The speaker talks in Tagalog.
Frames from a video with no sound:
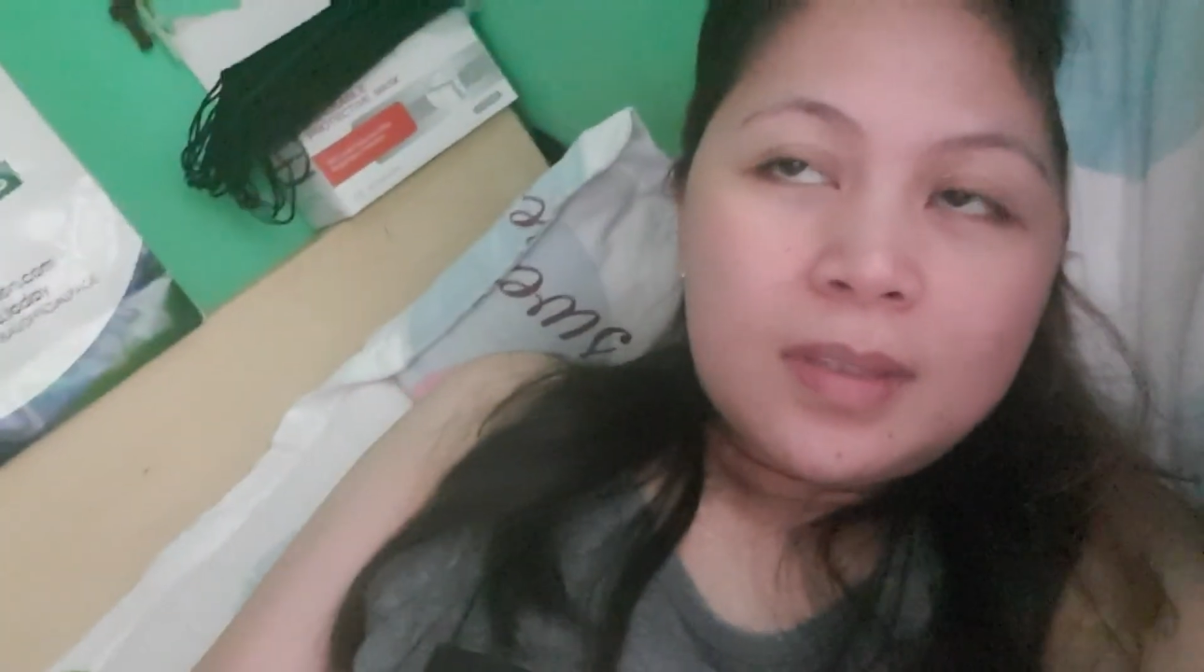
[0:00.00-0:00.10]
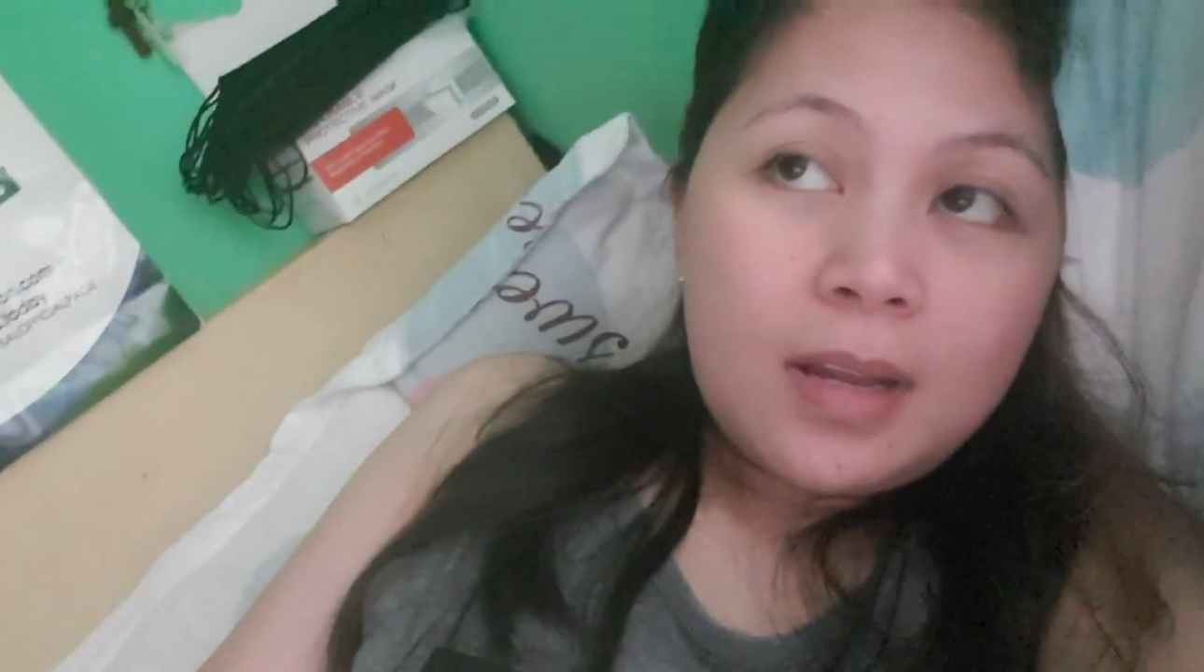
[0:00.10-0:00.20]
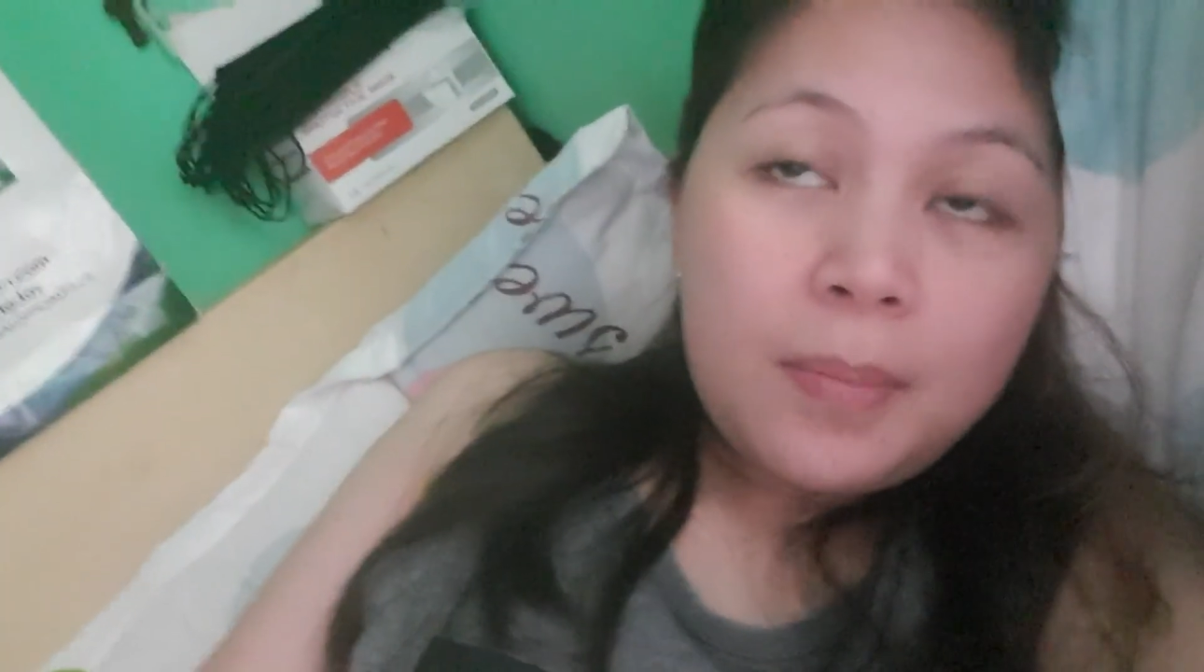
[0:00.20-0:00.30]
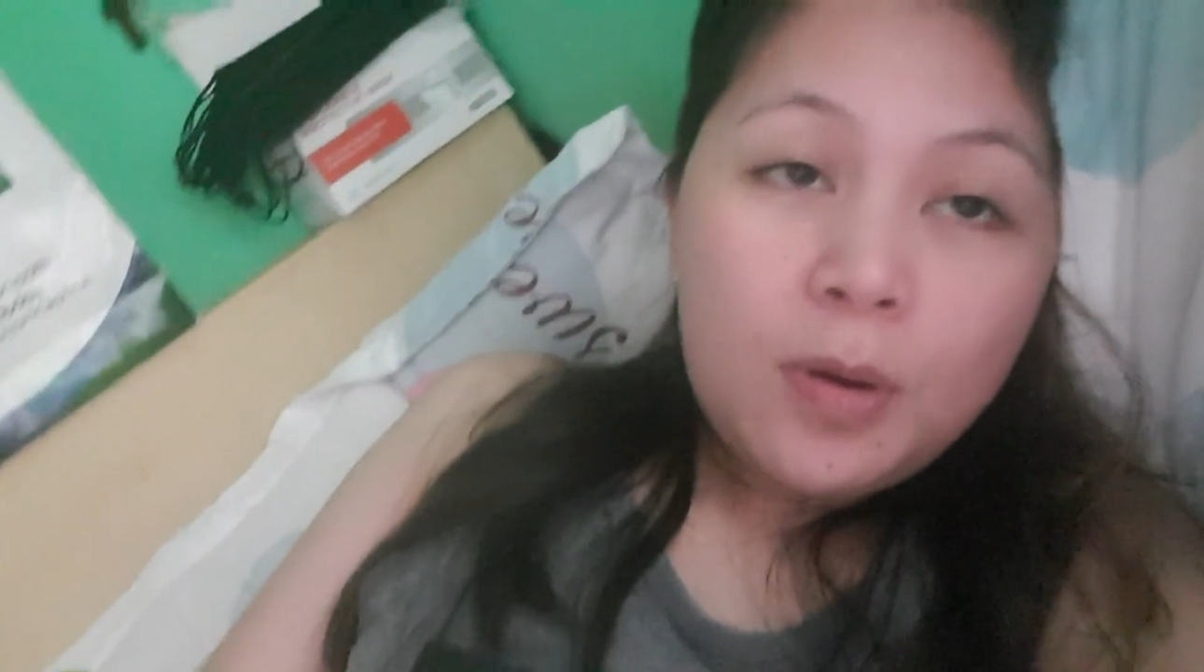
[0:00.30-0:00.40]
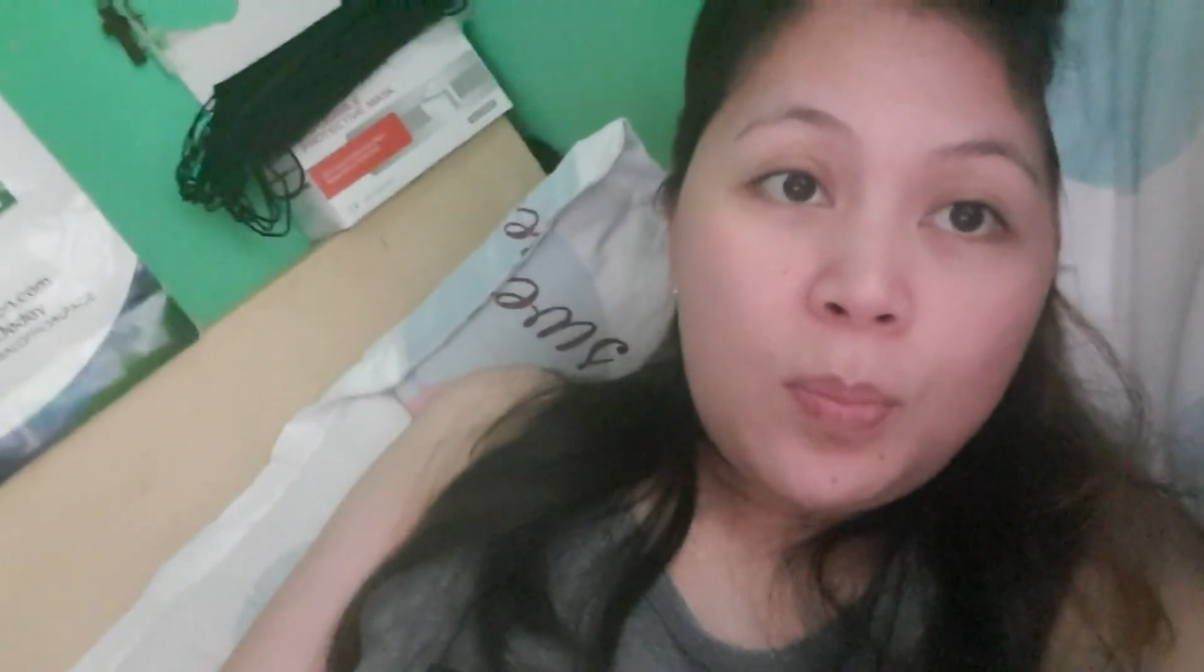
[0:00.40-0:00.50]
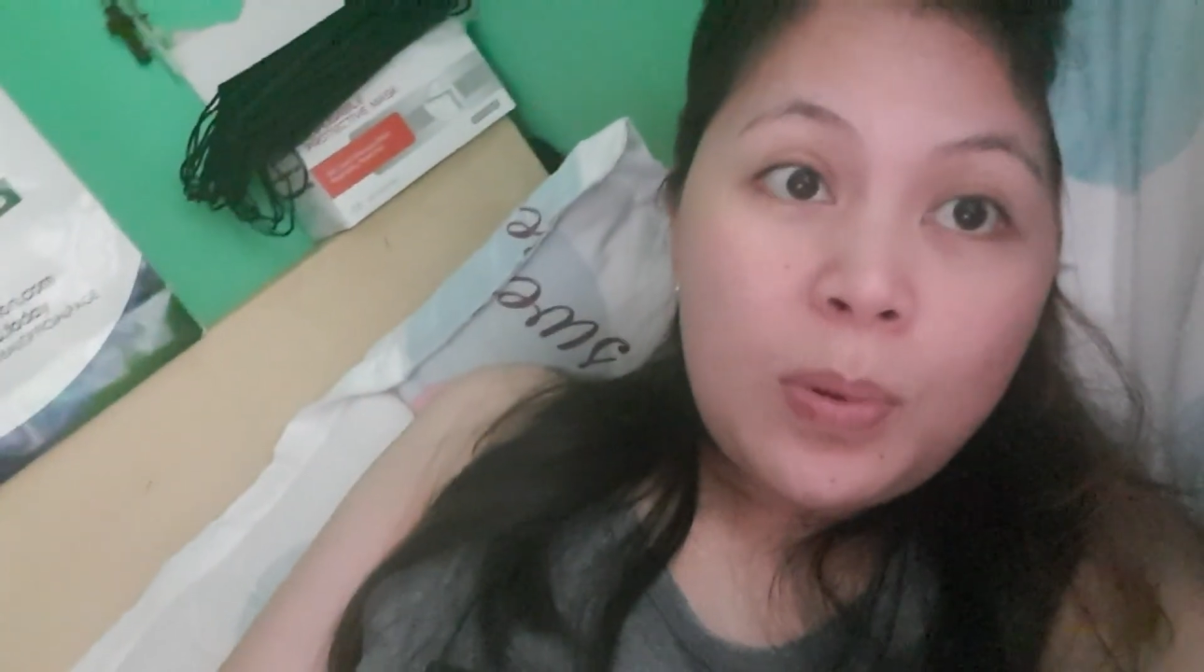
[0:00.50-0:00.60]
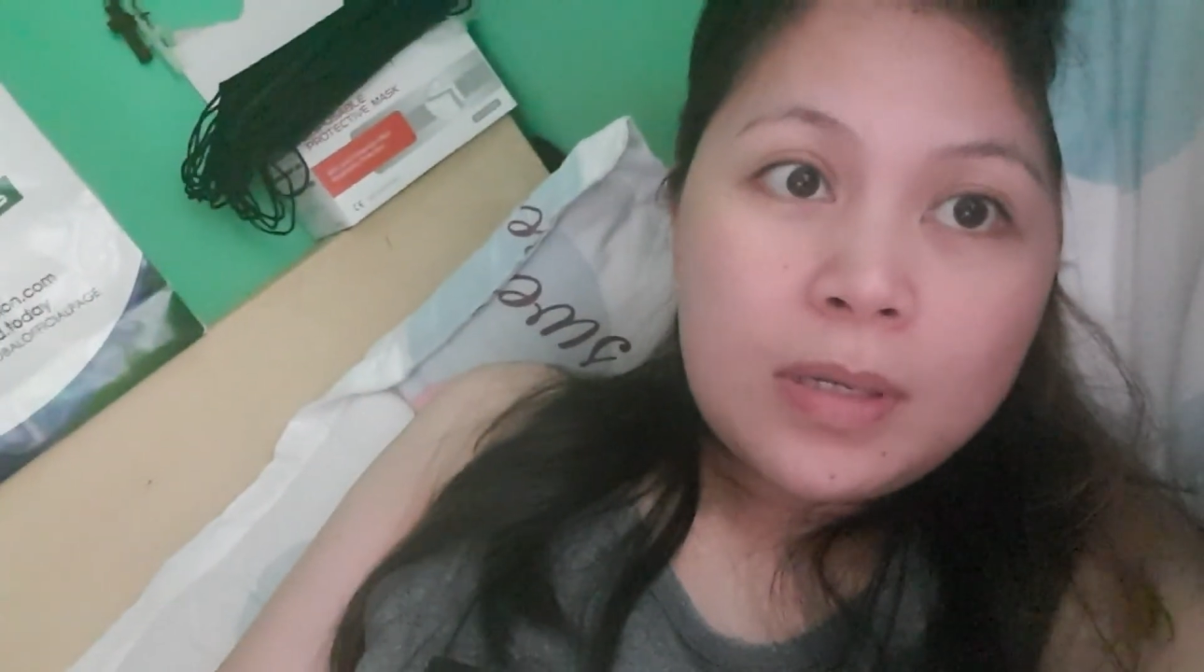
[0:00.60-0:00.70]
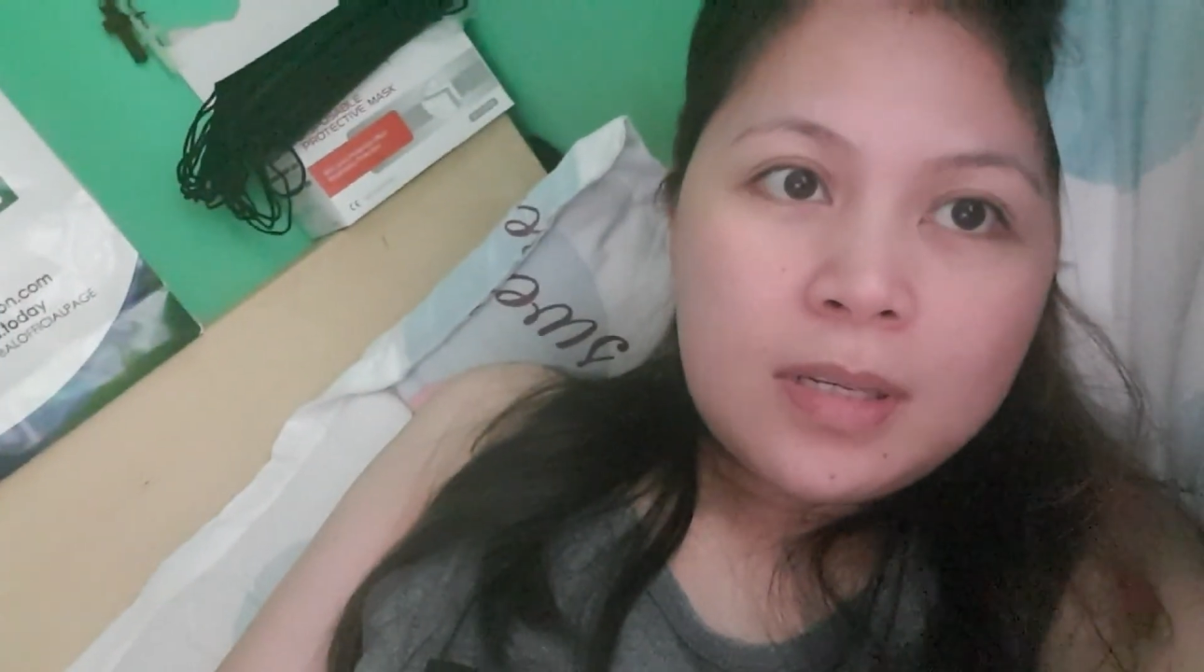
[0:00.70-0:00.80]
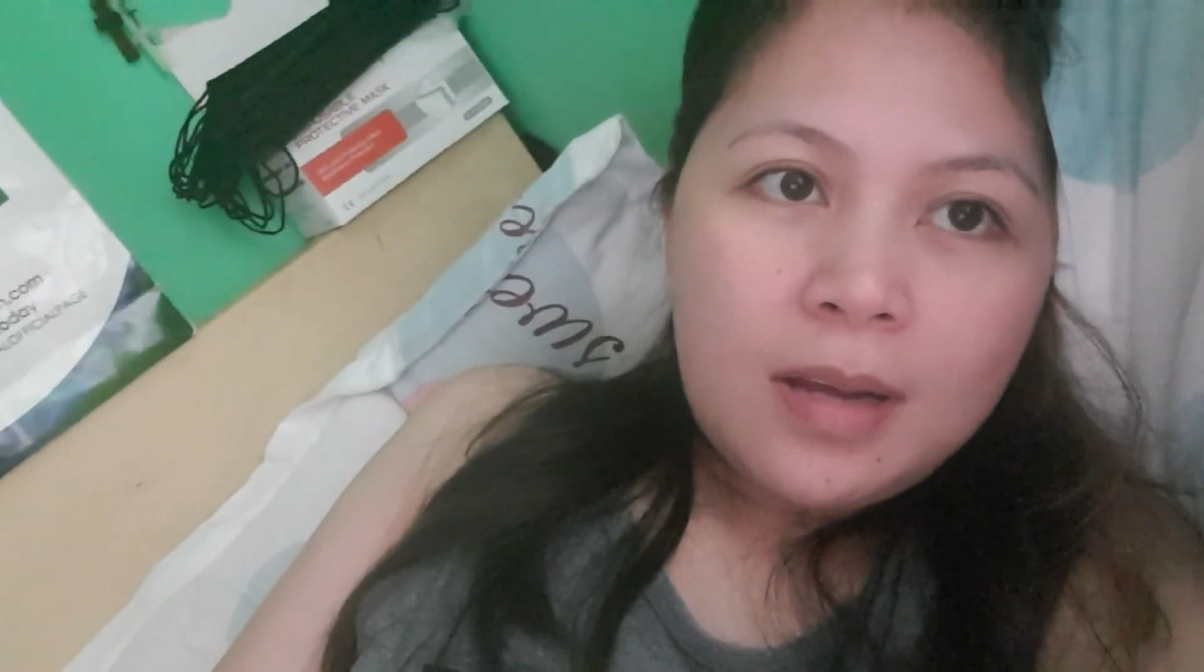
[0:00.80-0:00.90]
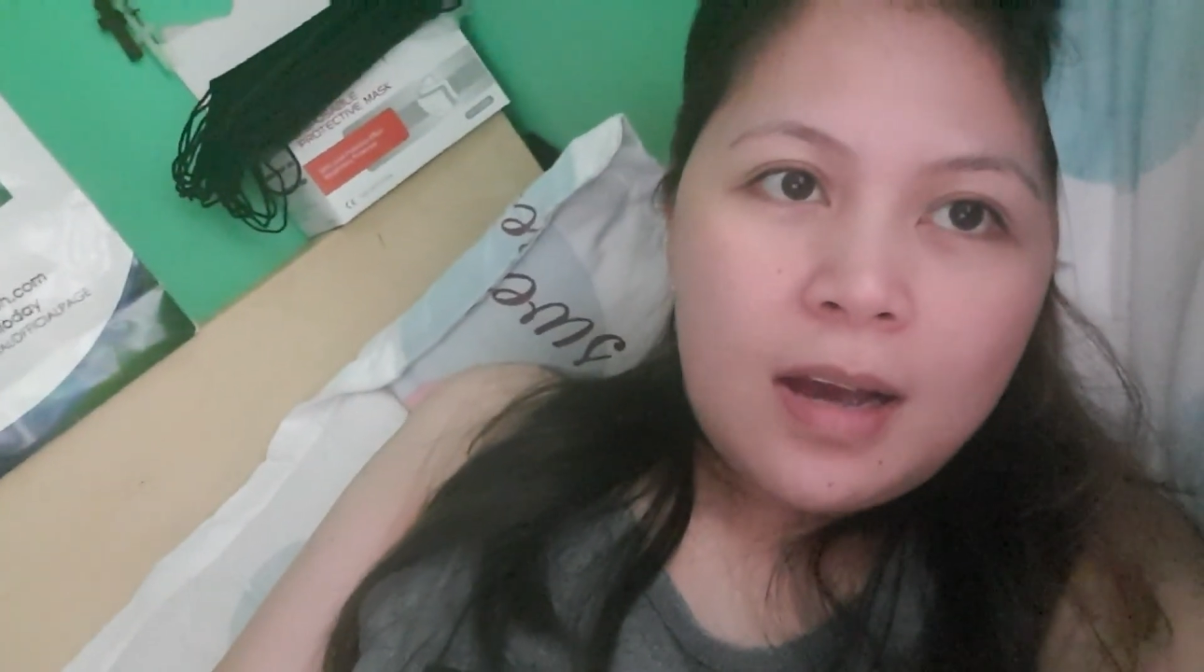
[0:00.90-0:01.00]
dami ko pa
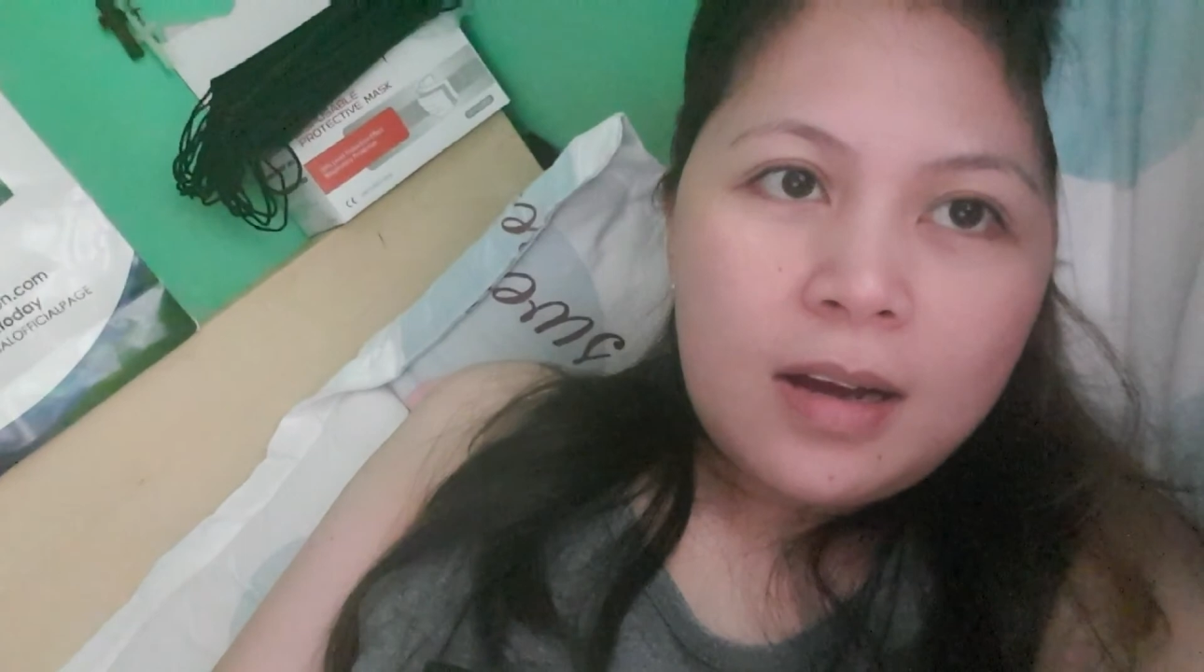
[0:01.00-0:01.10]
kasing